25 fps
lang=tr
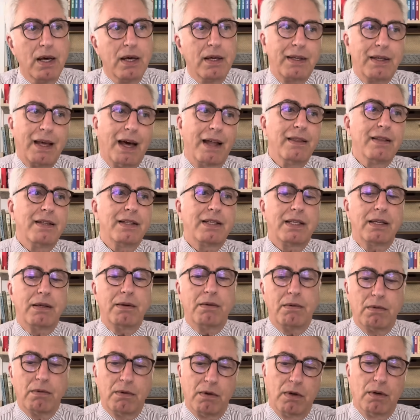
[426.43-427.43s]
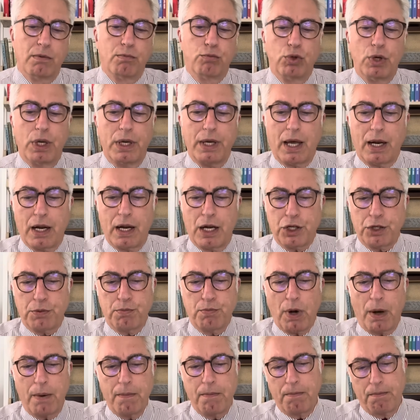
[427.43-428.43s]
Kendisi e, buna
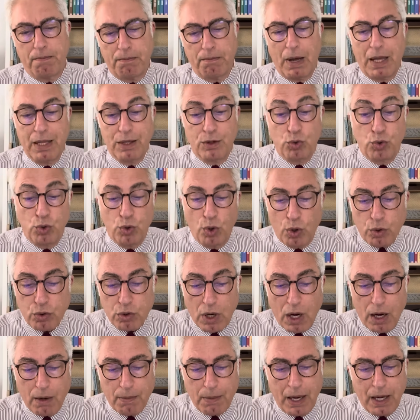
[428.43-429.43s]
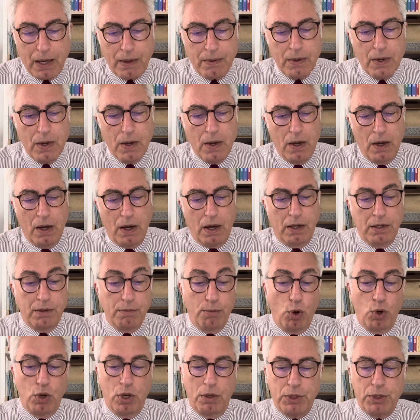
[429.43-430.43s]
yanaşmam ben diyor ama hani
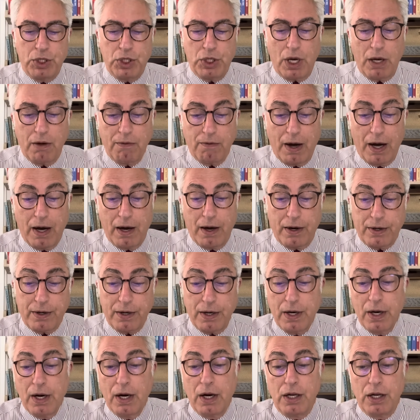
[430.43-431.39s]
böyle bir şey var.